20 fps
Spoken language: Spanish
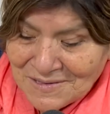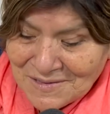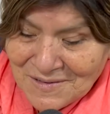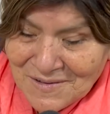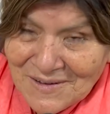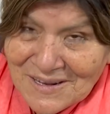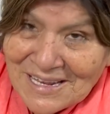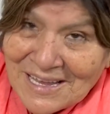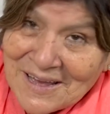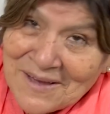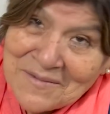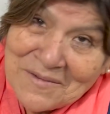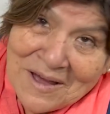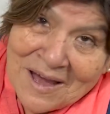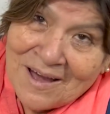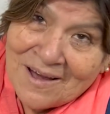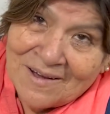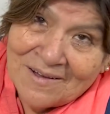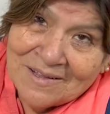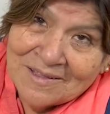todavía
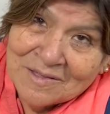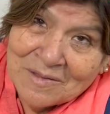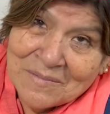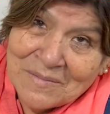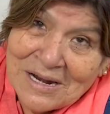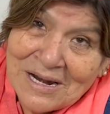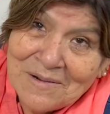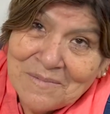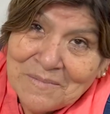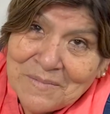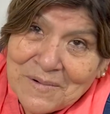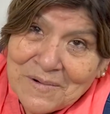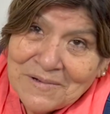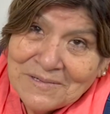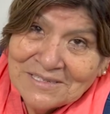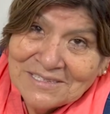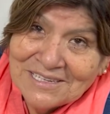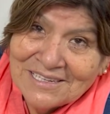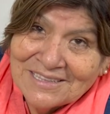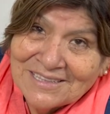a, tomar el
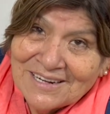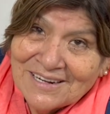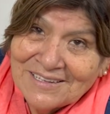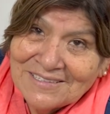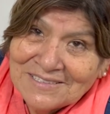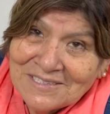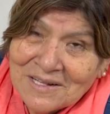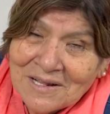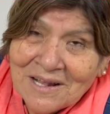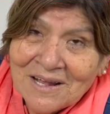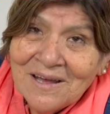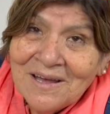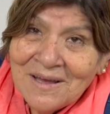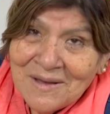ponche, el tradicional.